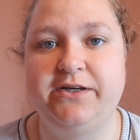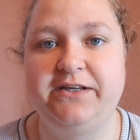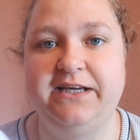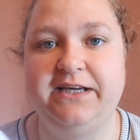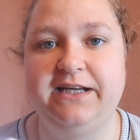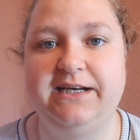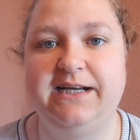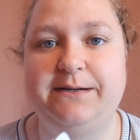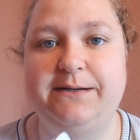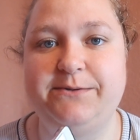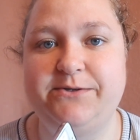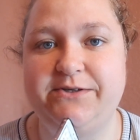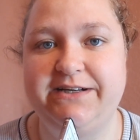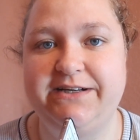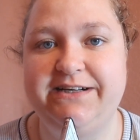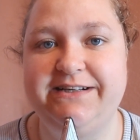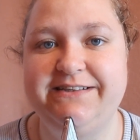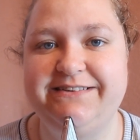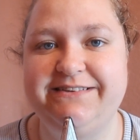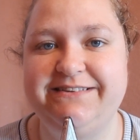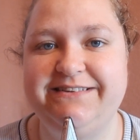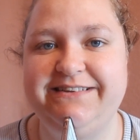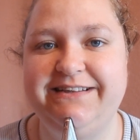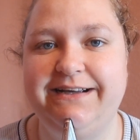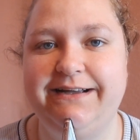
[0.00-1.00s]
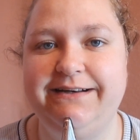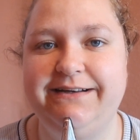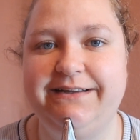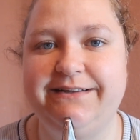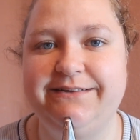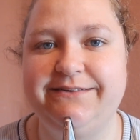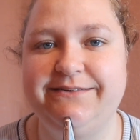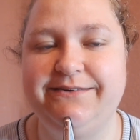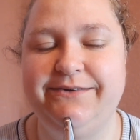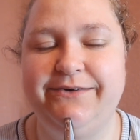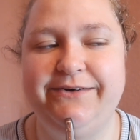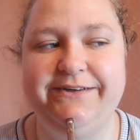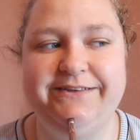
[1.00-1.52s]
können gerne abschalten. Die
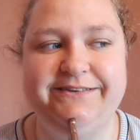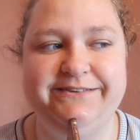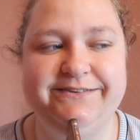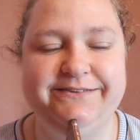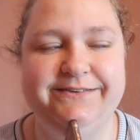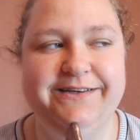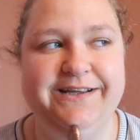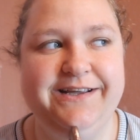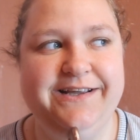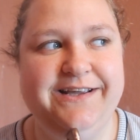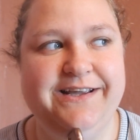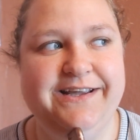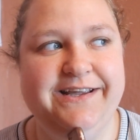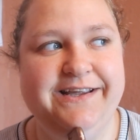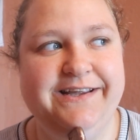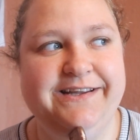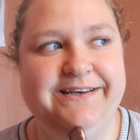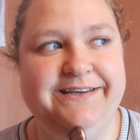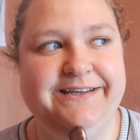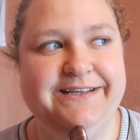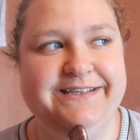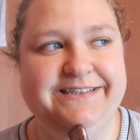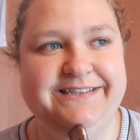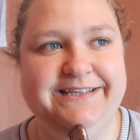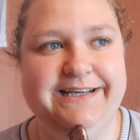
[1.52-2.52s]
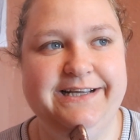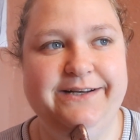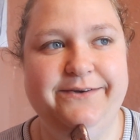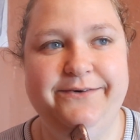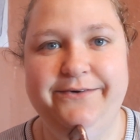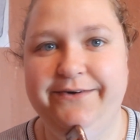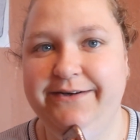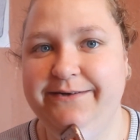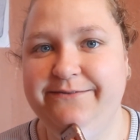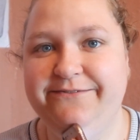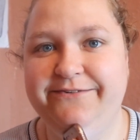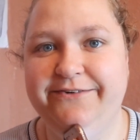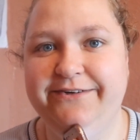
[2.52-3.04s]
anderen Leute, die das gerne
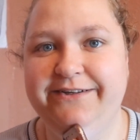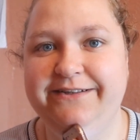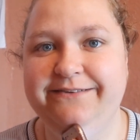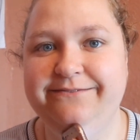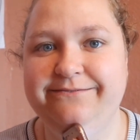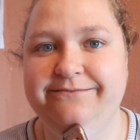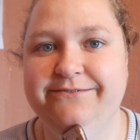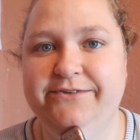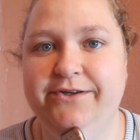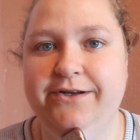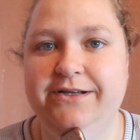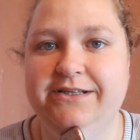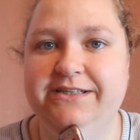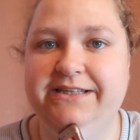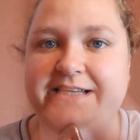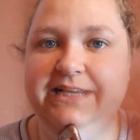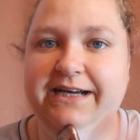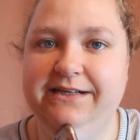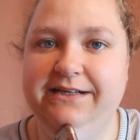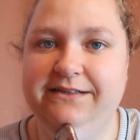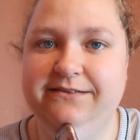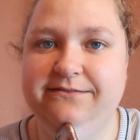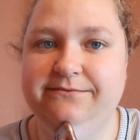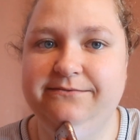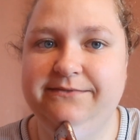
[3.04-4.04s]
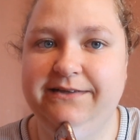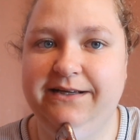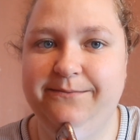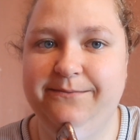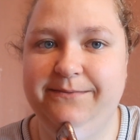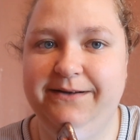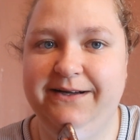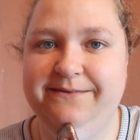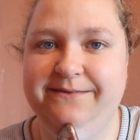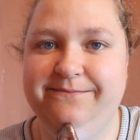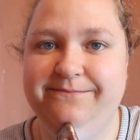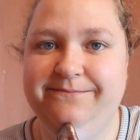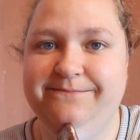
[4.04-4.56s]
hören wollen, können das gerne
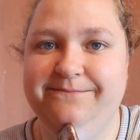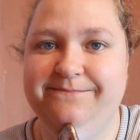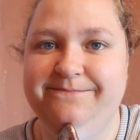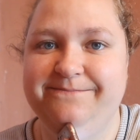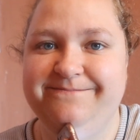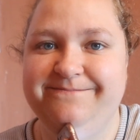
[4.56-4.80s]
dranbleiben.